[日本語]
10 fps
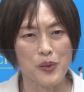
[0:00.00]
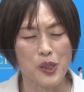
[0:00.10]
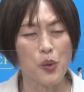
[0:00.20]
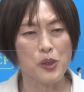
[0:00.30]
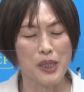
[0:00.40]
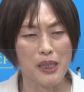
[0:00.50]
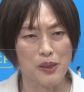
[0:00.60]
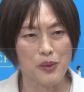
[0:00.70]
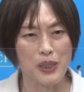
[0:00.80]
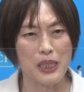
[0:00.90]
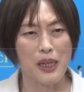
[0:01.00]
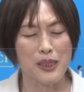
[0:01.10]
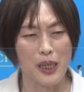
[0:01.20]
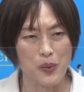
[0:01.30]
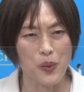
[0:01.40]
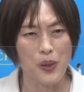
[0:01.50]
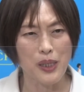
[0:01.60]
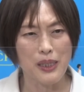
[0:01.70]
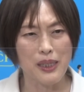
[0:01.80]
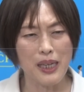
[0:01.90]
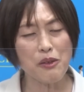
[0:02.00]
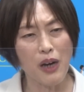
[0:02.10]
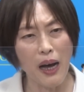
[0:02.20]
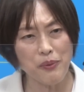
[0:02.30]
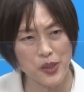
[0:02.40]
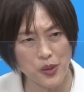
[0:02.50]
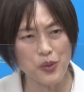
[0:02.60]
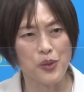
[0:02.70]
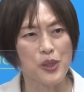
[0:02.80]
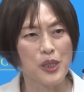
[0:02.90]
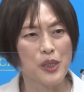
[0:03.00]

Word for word: 利用している方々の、え約半数、